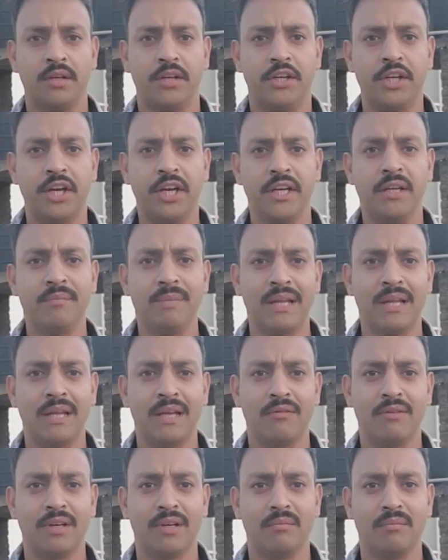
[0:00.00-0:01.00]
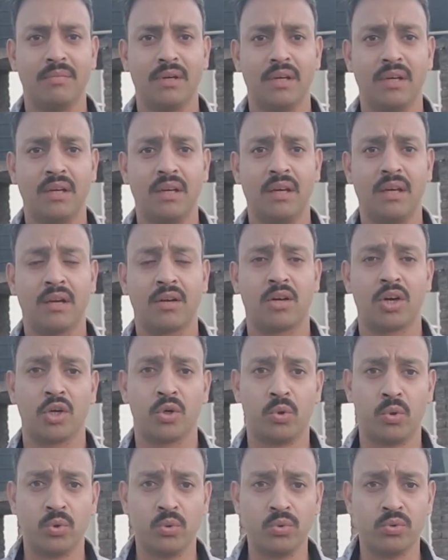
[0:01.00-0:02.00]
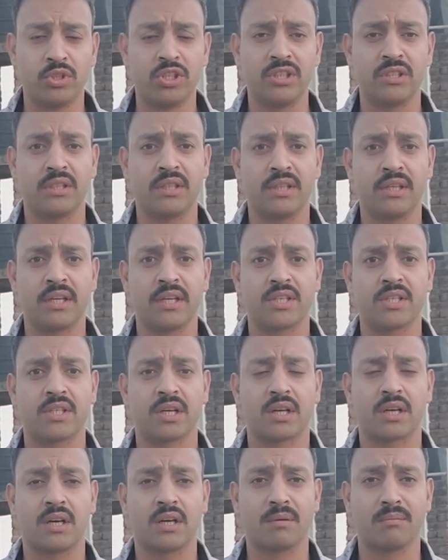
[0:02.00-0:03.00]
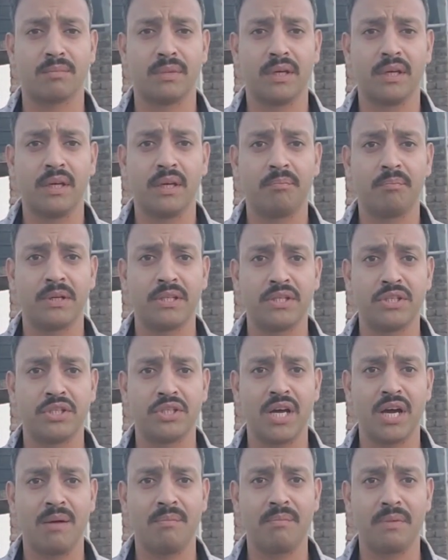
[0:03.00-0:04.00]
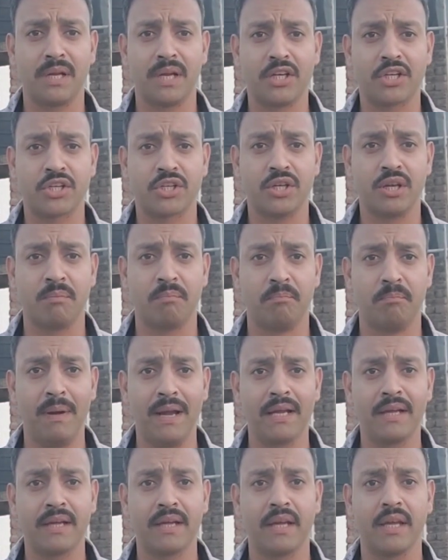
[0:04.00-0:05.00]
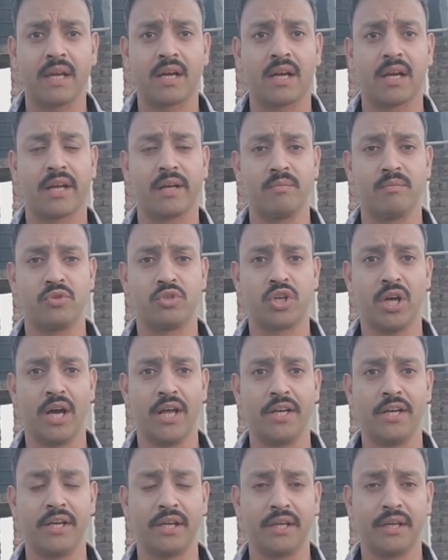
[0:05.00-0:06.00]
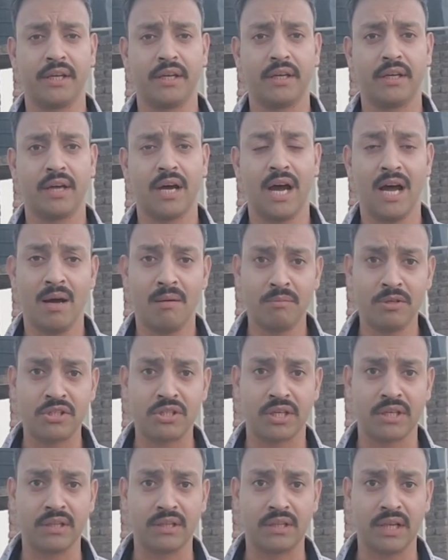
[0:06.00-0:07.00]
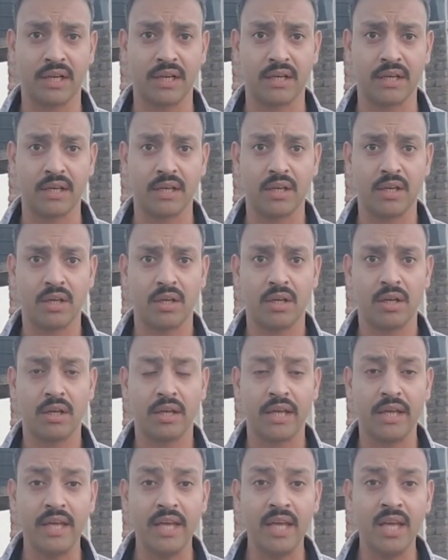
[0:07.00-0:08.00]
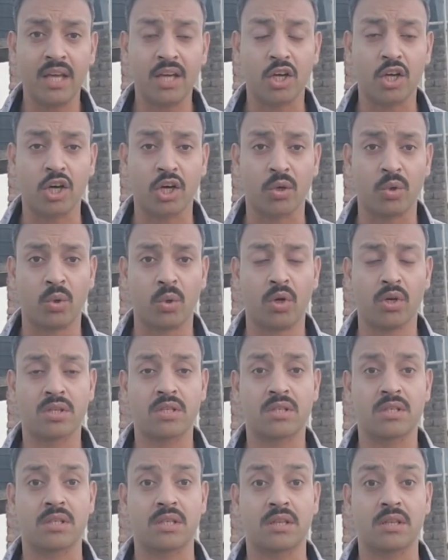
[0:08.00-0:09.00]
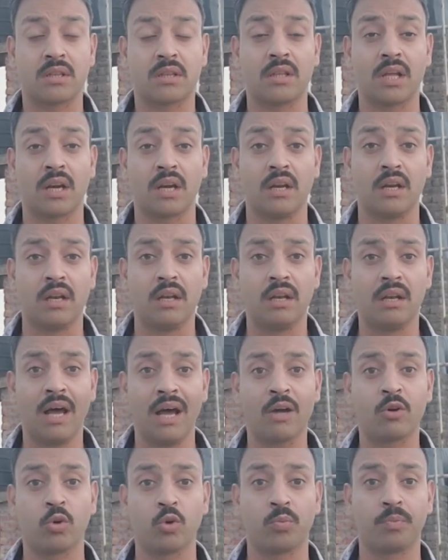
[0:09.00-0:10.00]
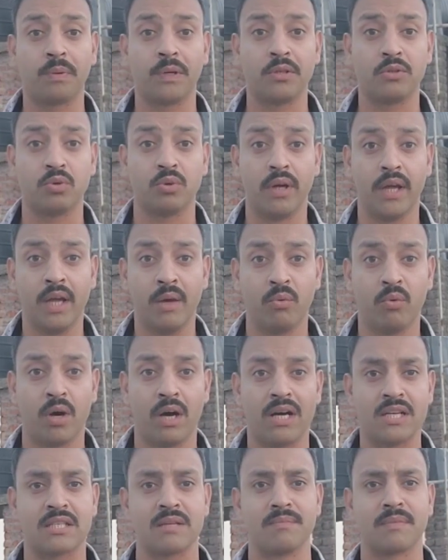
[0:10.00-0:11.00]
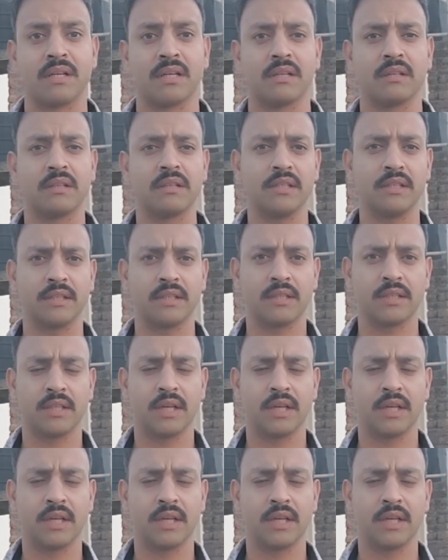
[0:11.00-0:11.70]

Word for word: ड्रीम इलेवन में करोड़ों जीतने के चक्कर में पंजाब नेशनल बैंक के कर्मचारी ने आम जनता के एक करोड़ सत्तर लाख रुपए जो है वो हजम कर दिए